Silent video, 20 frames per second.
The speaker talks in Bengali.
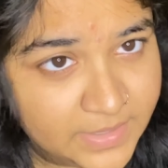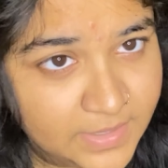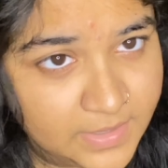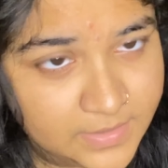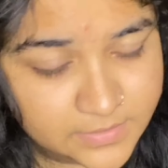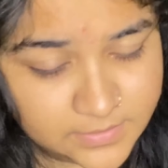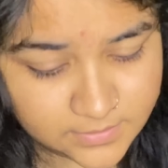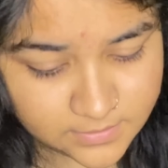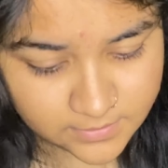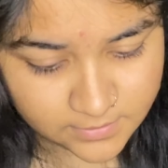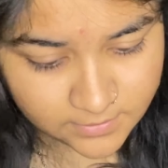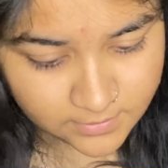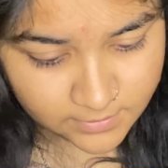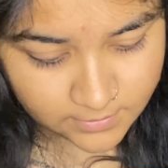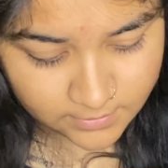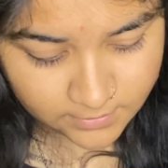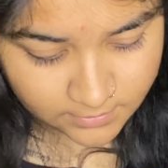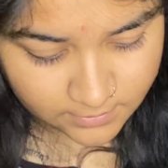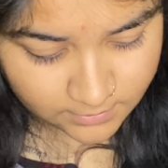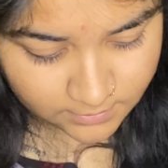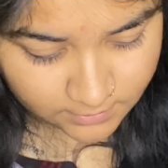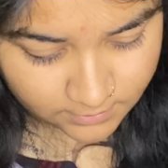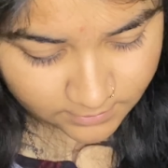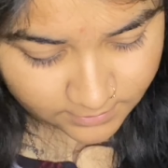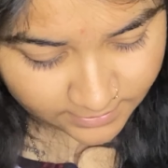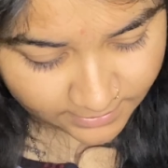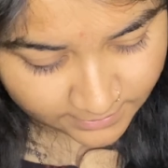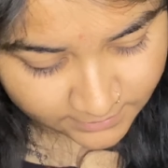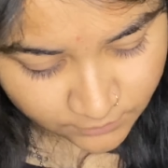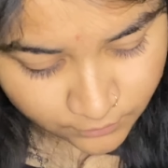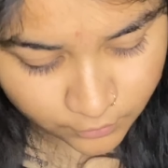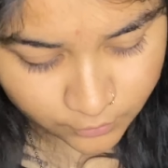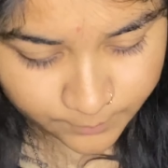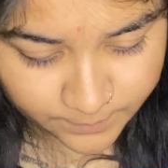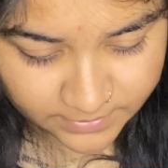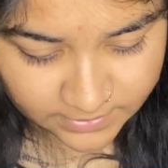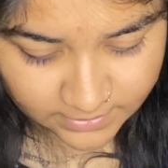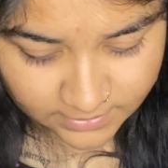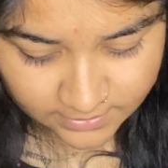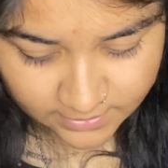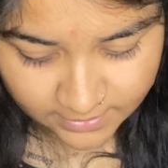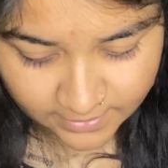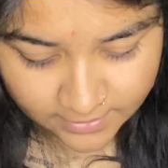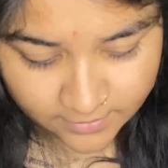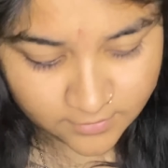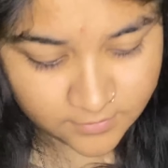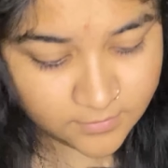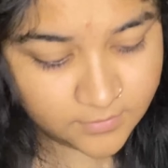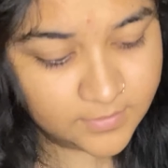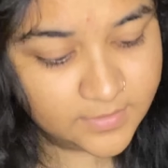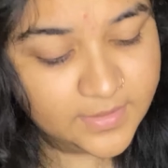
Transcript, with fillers: না কেন উঠবে না কারণ